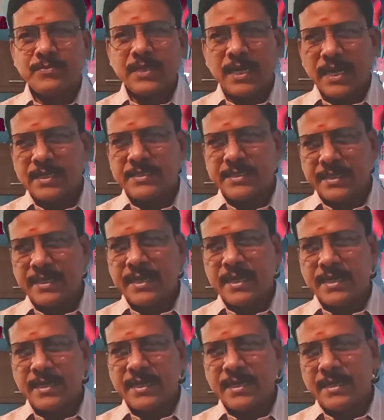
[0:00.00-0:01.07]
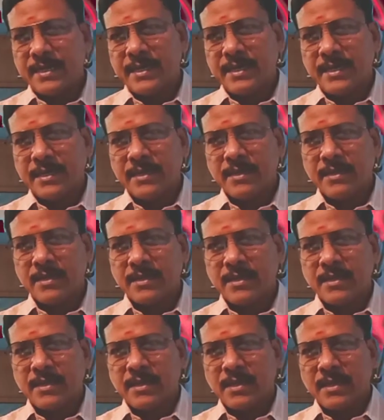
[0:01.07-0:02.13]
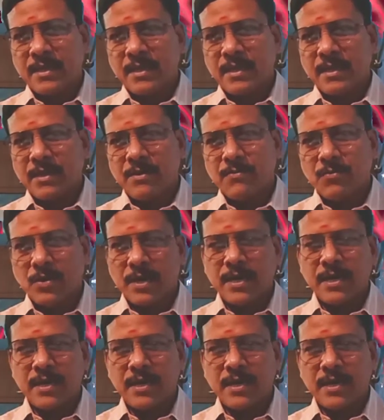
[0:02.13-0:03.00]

ఎలా చేయాలి అనే ఒక